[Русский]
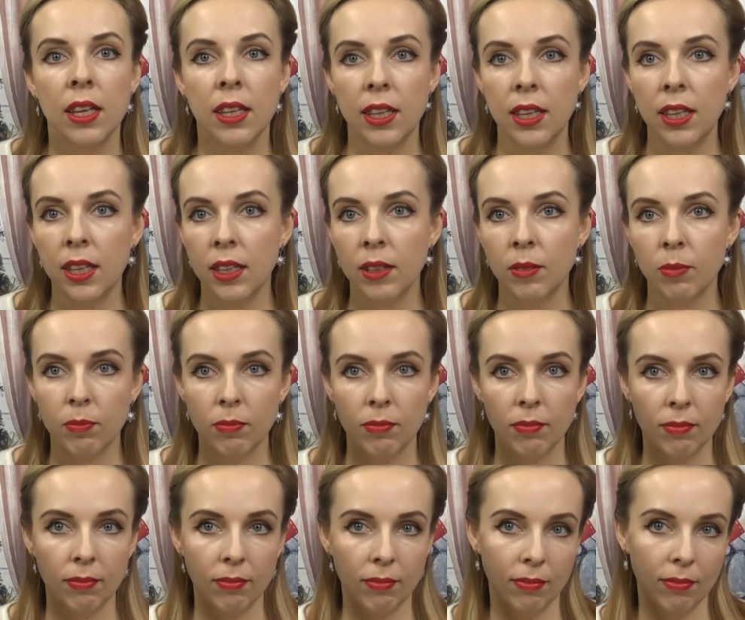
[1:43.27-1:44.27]
И
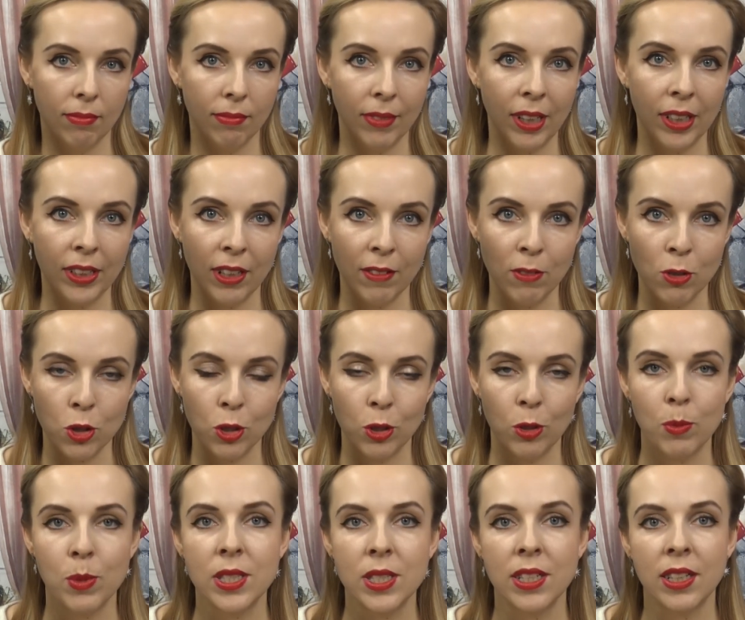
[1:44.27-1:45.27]
для того,
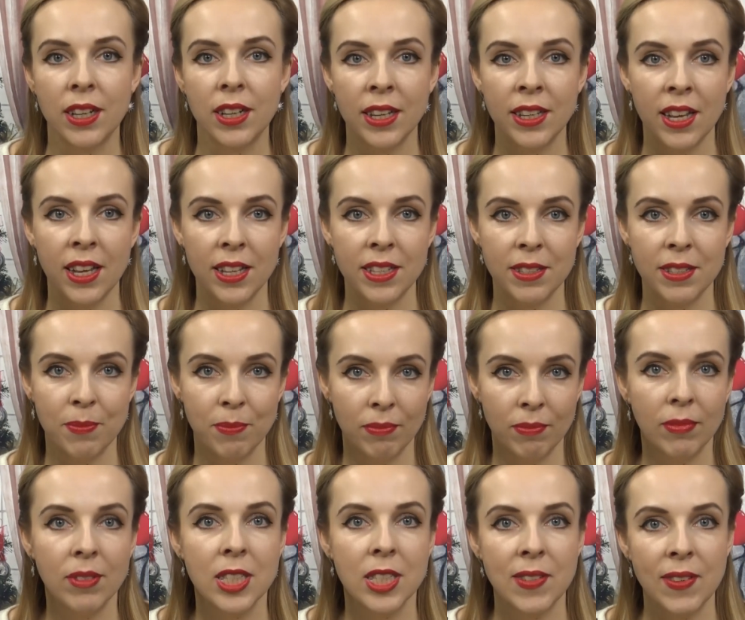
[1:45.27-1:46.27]
чтобы сохранять
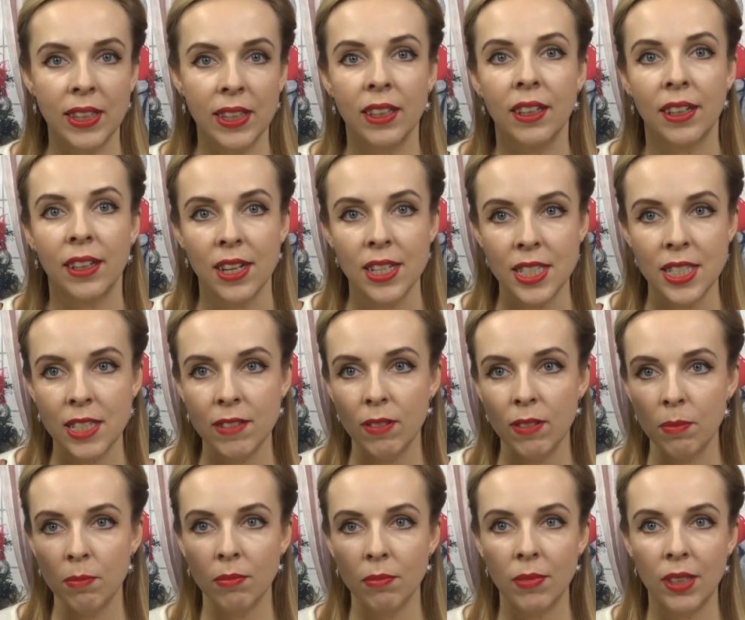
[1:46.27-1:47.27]
цвет
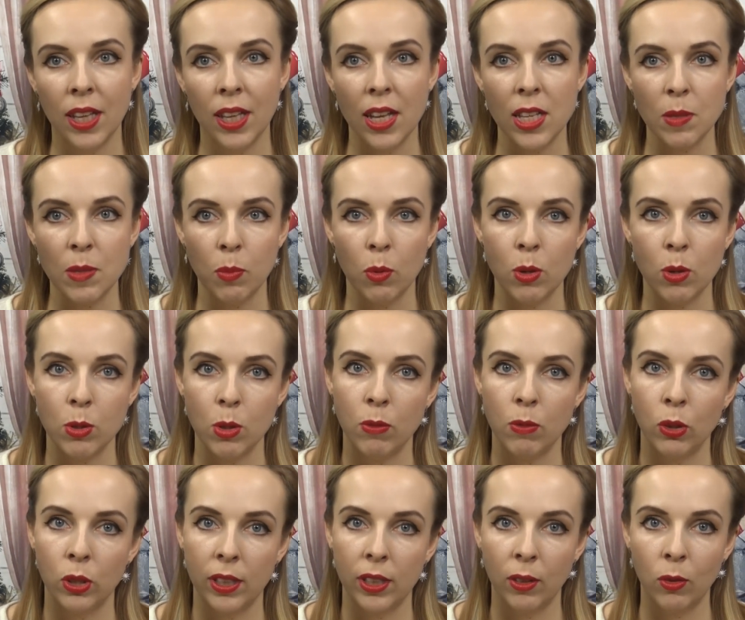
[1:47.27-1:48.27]
красивым, я использую
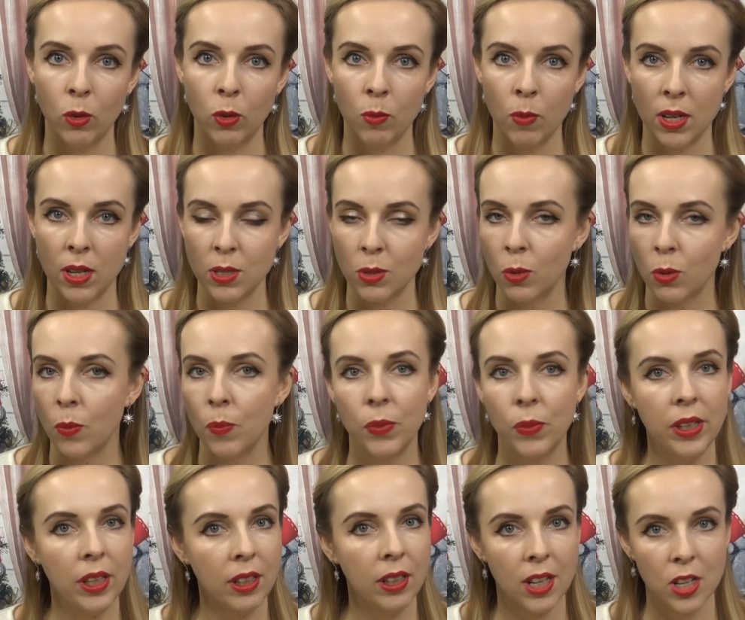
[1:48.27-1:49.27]
вот такую маску.
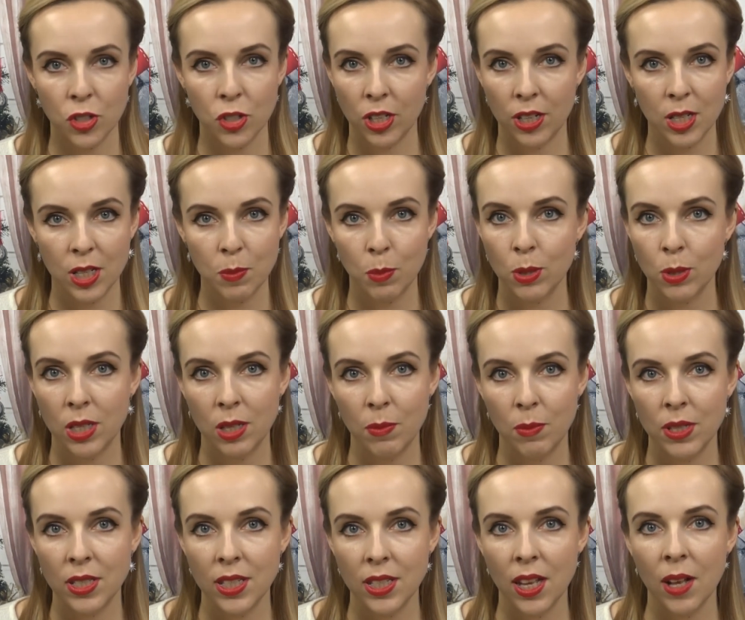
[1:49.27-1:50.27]
Не каждый раз после
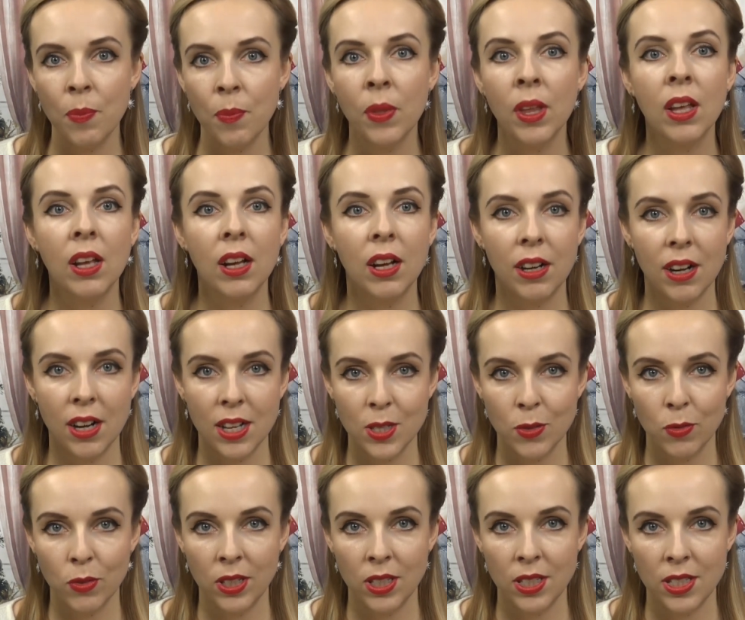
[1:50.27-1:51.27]
мытья,
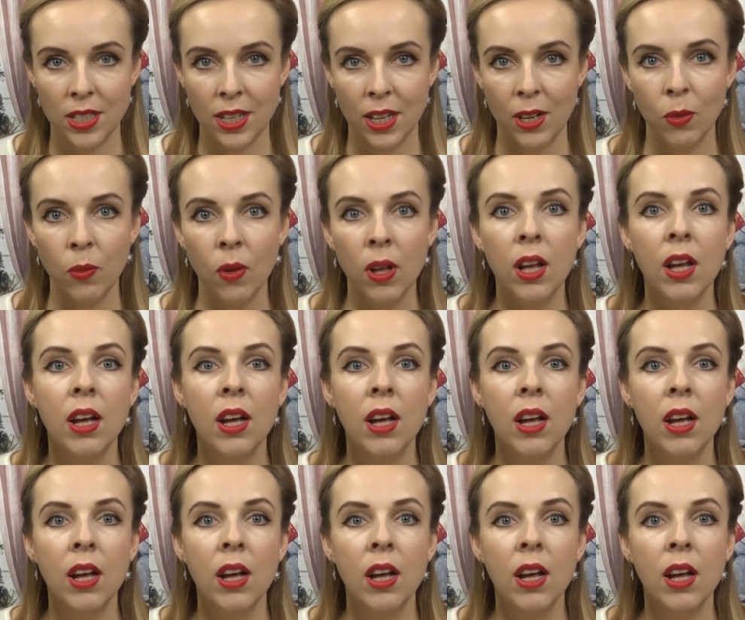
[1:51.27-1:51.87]
раз в неделю.